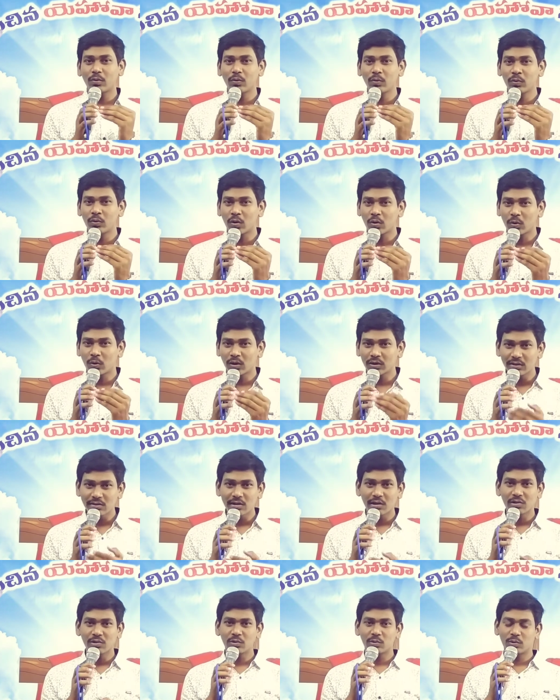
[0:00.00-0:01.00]
ఇంకొక కొత్త
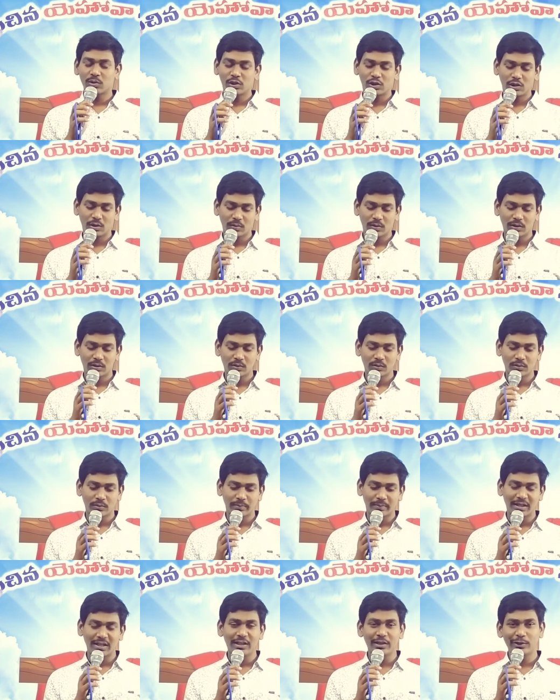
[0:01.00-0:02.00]
సంవత్సరం వచ్చే వరకు
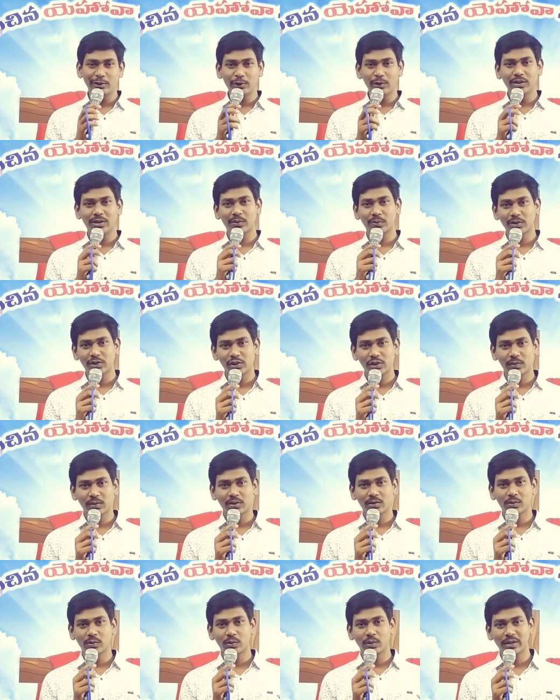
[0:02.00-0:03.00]
మళ్ళీ న్యూ ఇయర్ వచ్చే
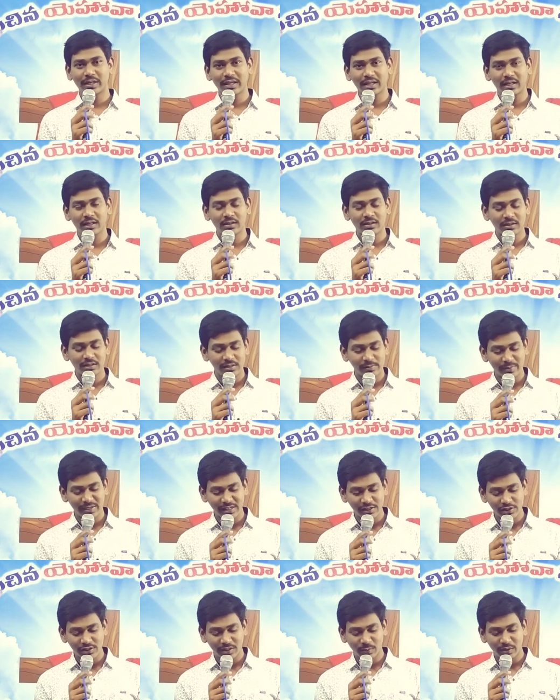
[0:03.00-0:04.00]
వరకు కూడా మళ్ళీ
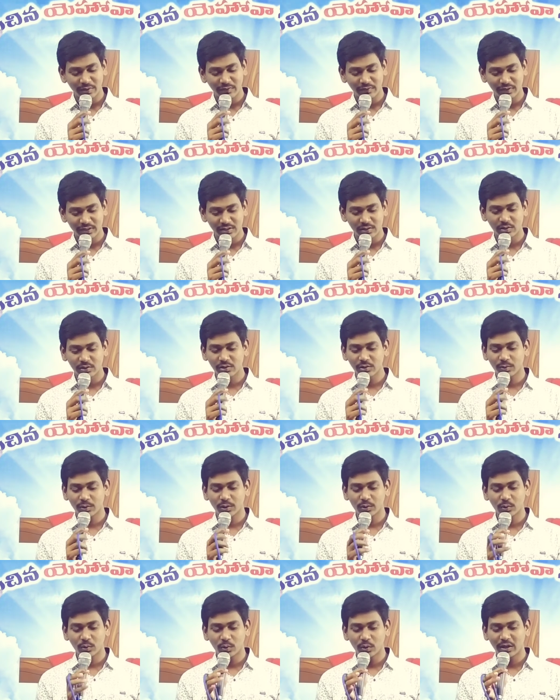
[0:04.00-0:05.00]
జనవరి ఫస్ట్ వచ్చే
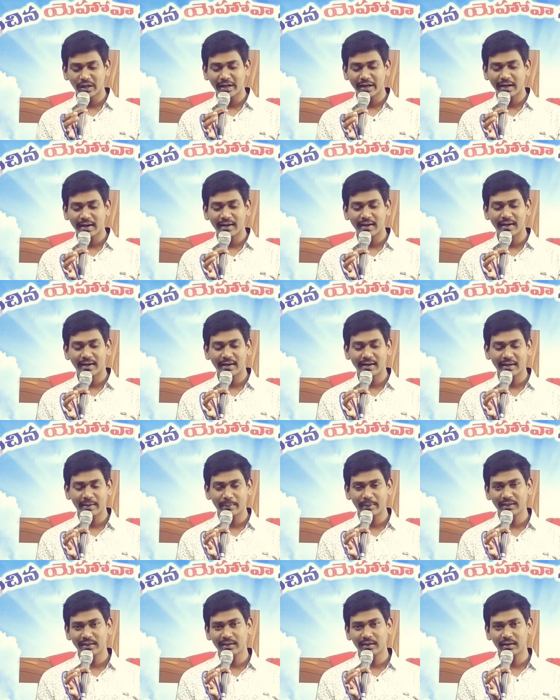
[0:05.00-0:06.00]
వరకు కూడా యొక్క
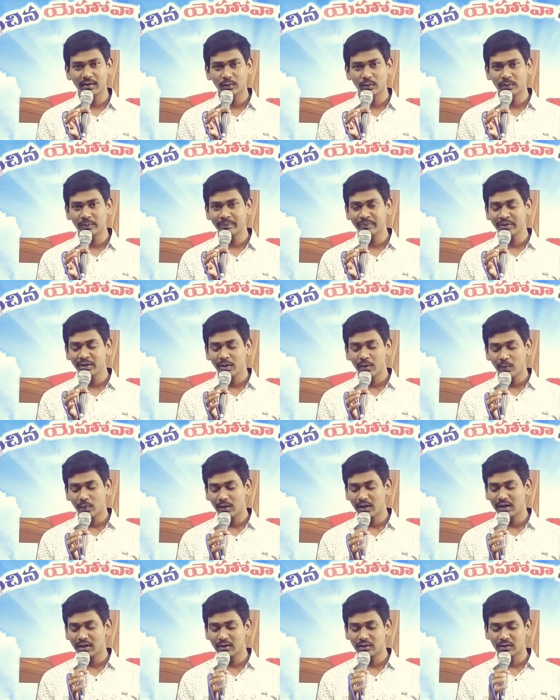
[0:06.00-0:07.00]
నిబంధనను
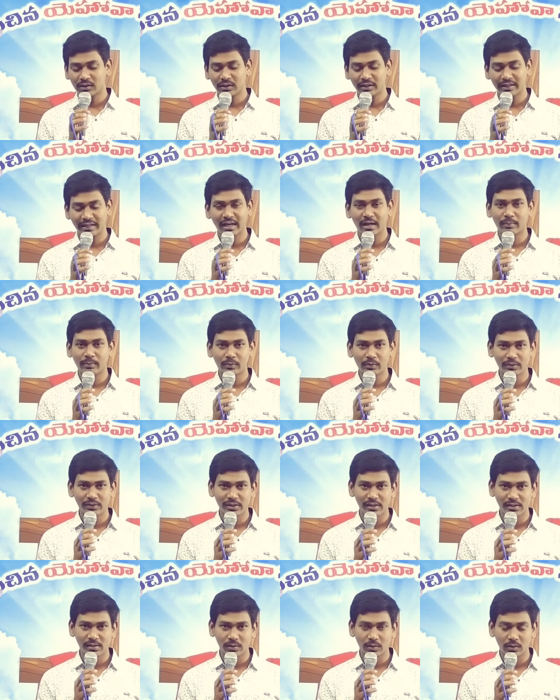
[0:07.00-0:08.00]
వాళ్ళ జ్ఞాపకం
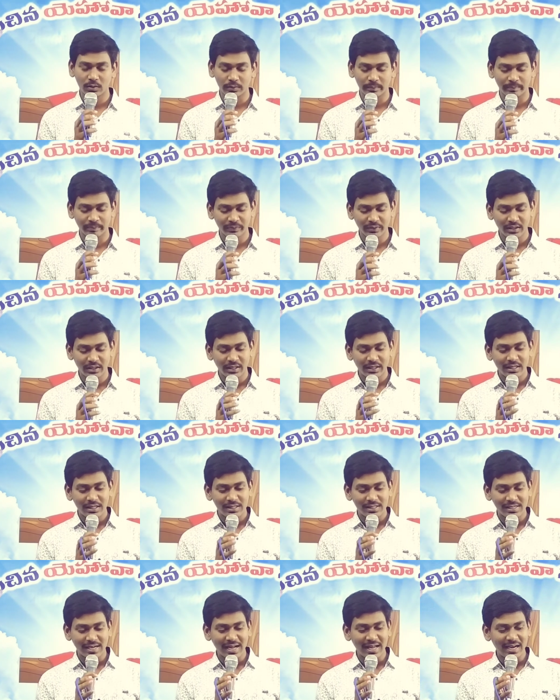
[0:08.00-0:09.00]
చేసుకోరు
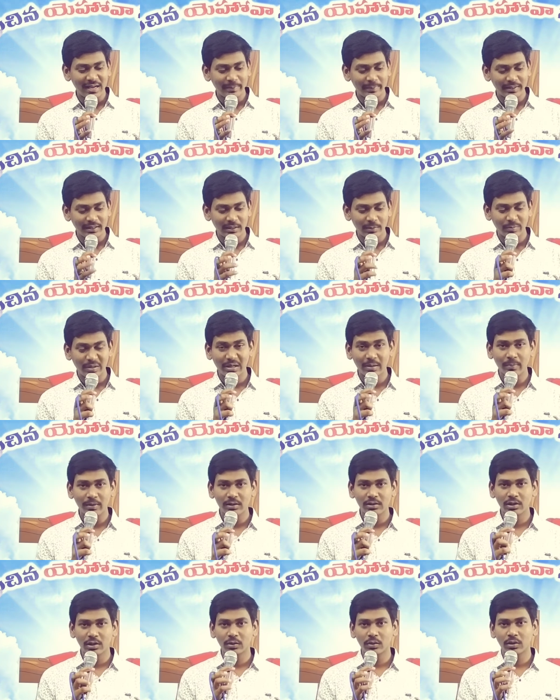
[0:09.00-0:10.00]
చాలామంది బైబిల్
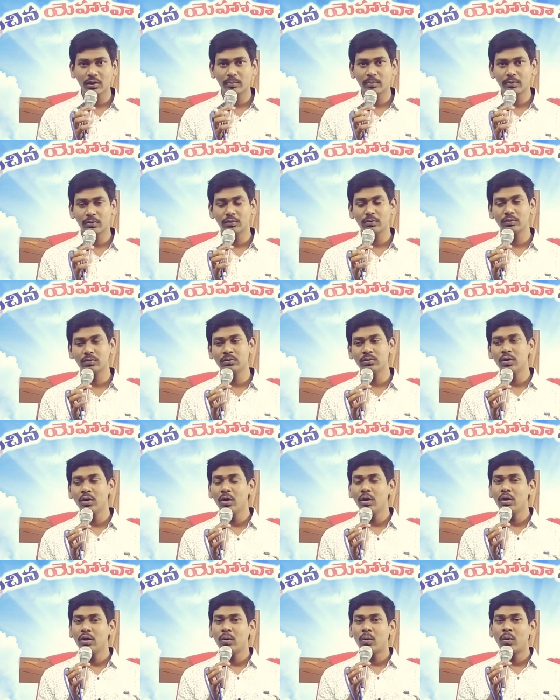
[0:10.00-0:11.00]
చదివినప్పుడు
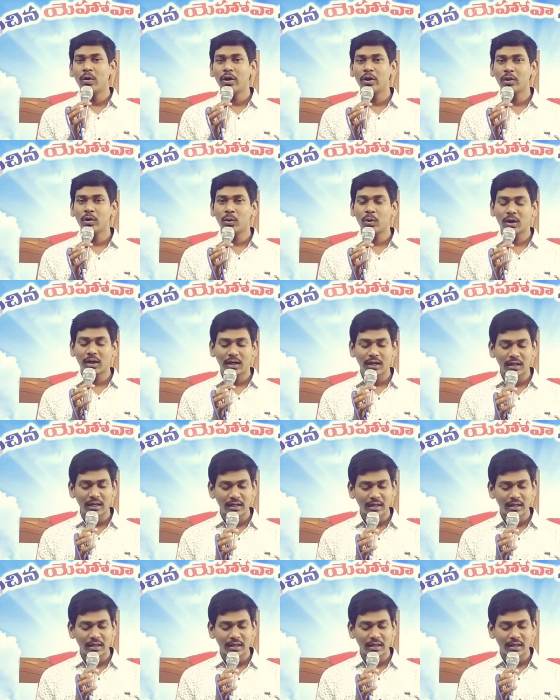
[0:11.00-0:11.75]
ఏదో ఒక